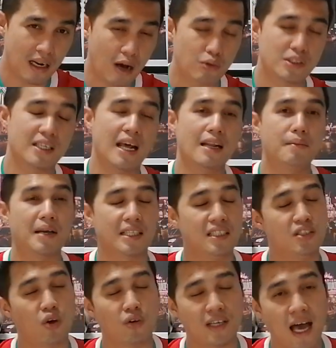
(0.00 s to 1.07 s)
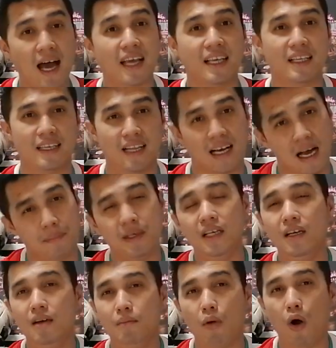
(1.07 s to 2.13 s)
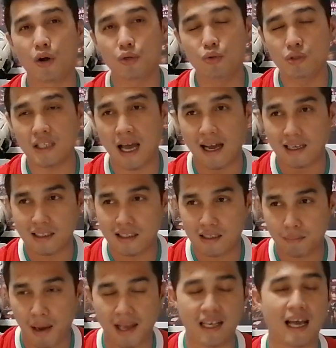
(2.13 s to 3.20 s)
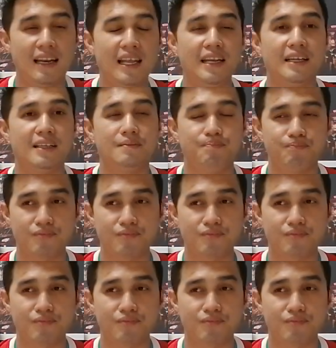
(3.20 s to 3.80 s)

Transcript: เอาชนะในแมตช์ที่2 ได้นะครับ มองดูจากแผนการเล่น